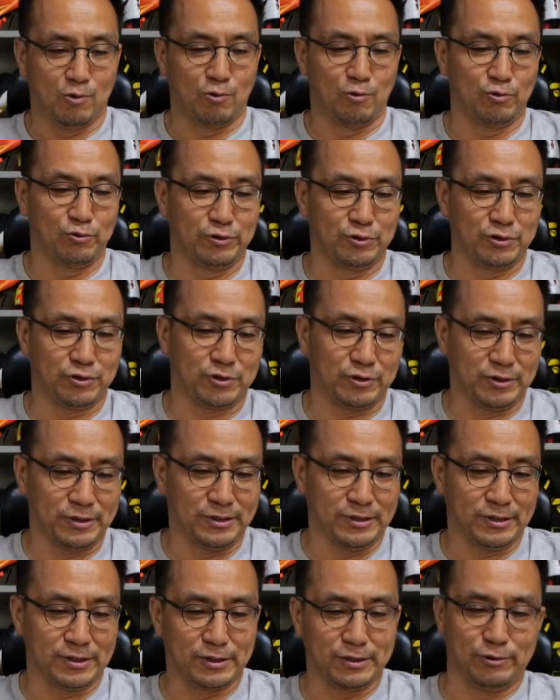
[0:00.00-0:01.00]

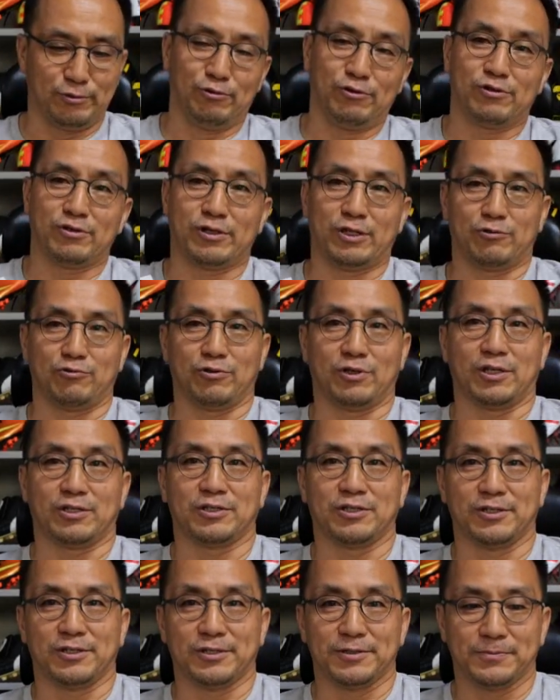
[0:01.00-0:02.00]
오늘은 그 울트라
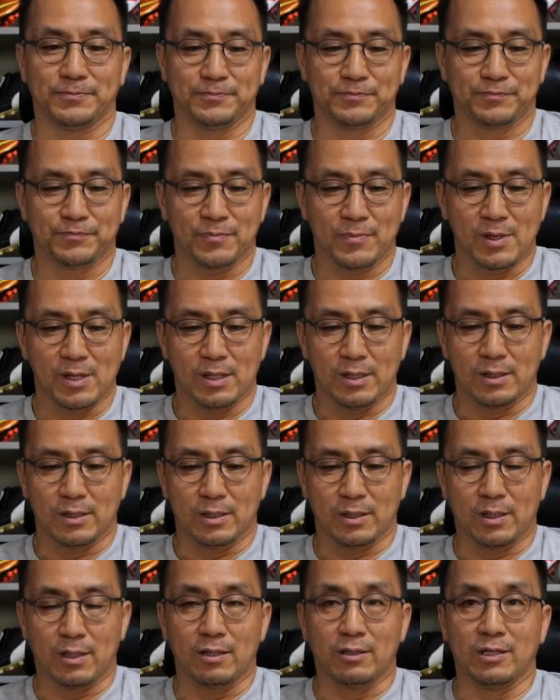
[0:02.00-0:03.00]
중에서
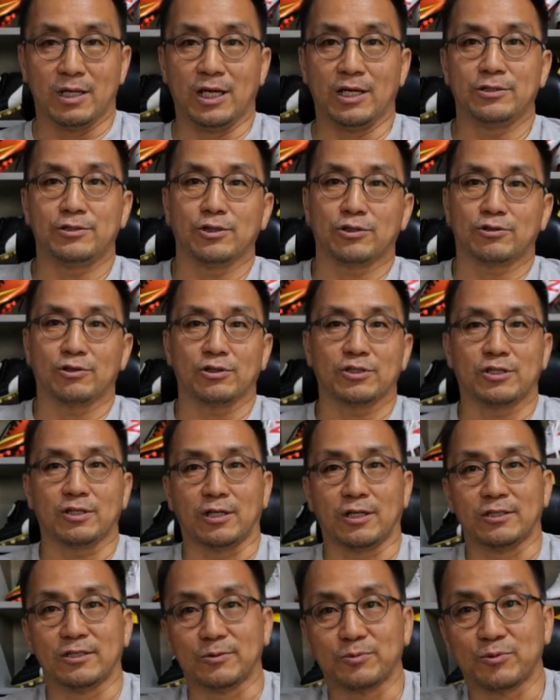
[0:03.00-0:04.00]
어, 레이저
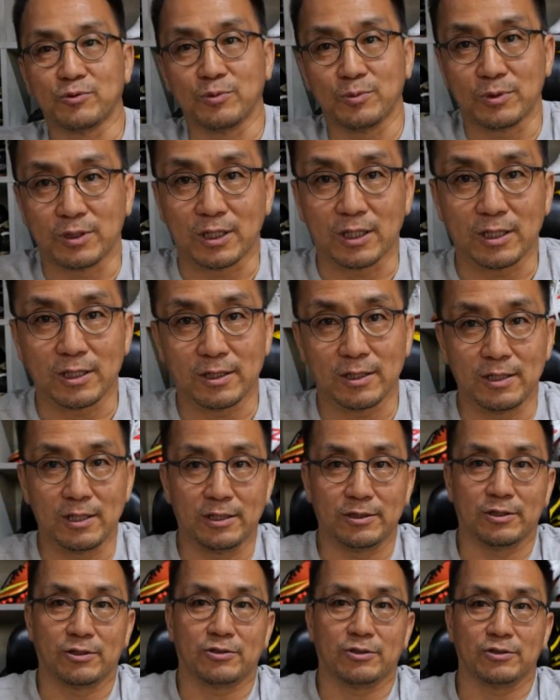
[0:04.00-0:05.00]
터치라는 제품입니다
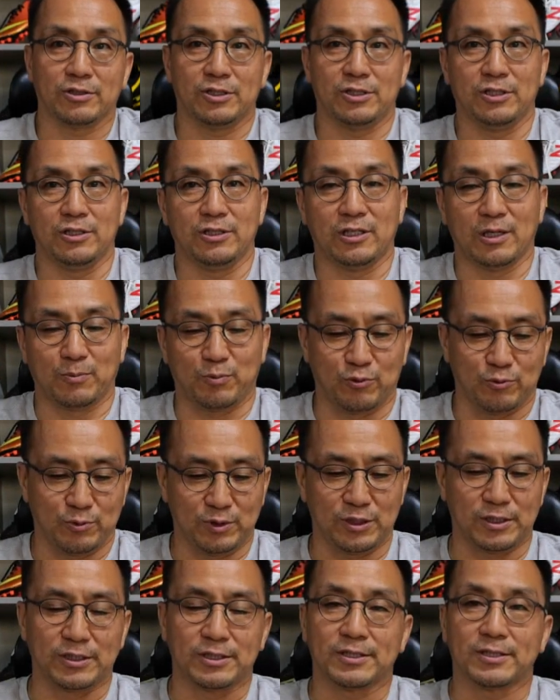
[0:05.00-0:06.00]
레이저 터치
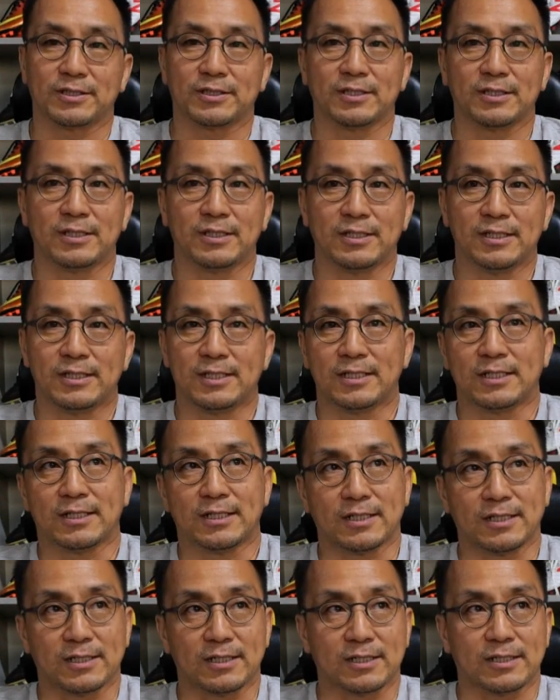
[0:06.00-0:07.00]
제품은
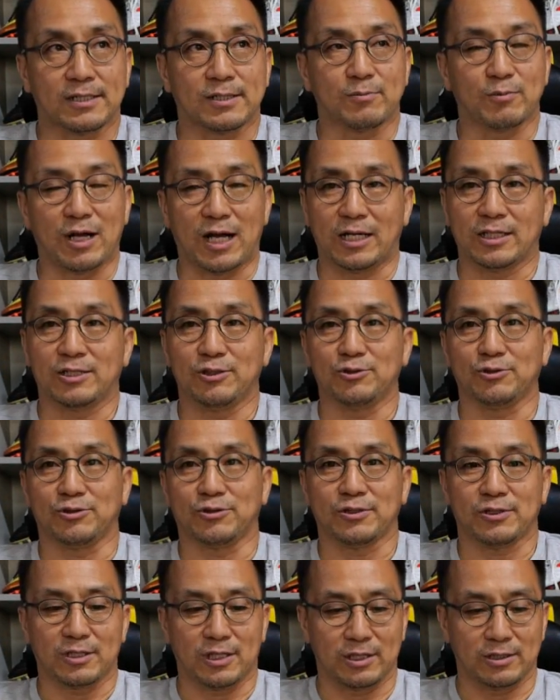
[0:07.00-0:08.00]
어, 뭐
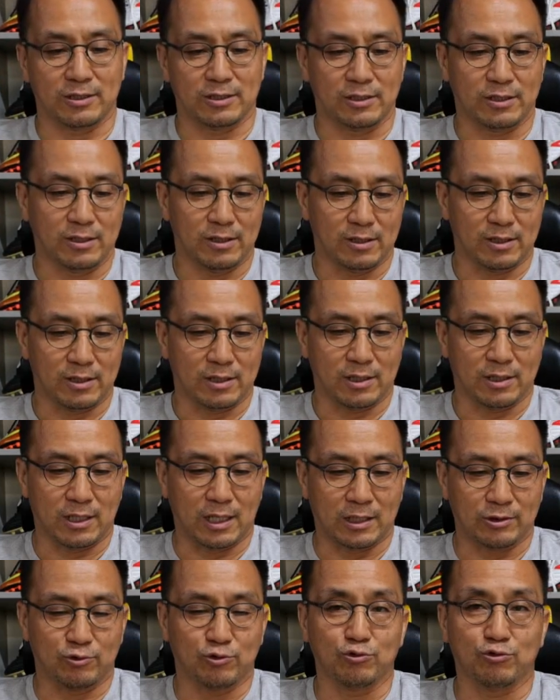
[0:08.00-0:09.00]
아시죠 다들
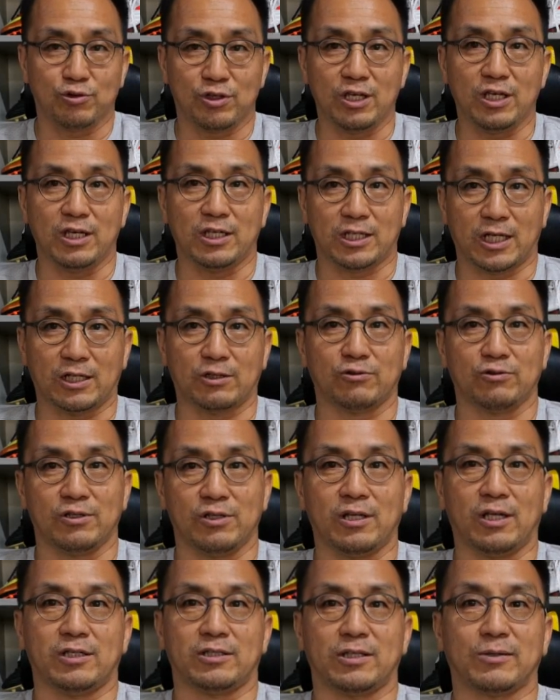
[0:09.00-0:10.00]
가죽이 그
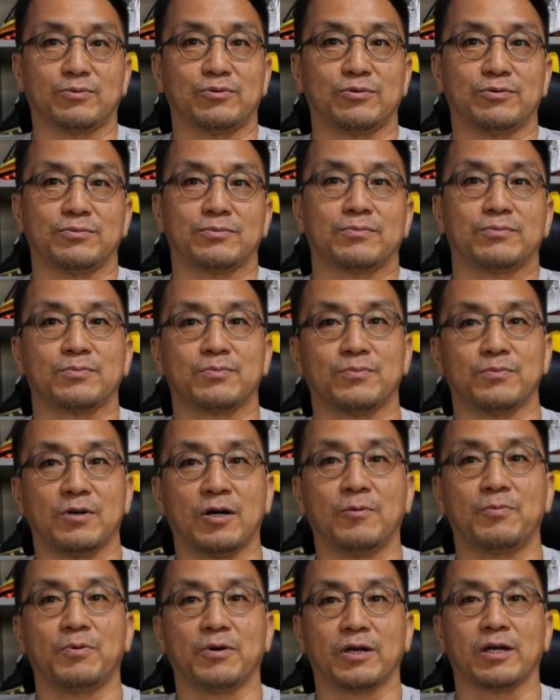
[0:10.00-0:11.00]
사용이 된 제품
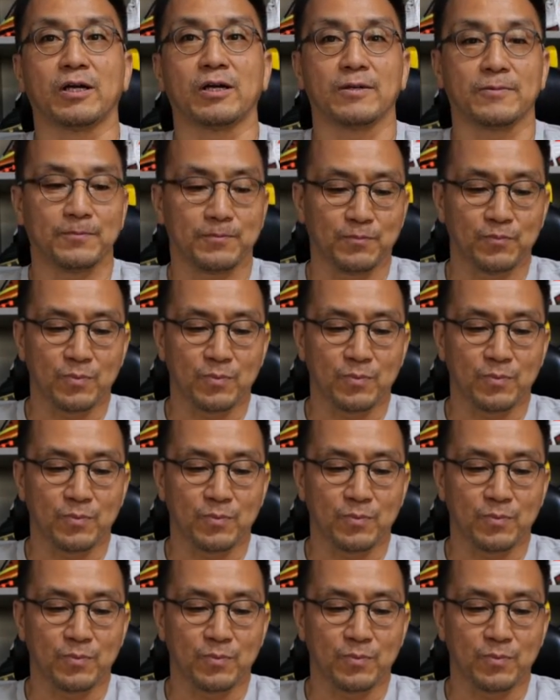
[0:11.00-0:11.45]
어퍼에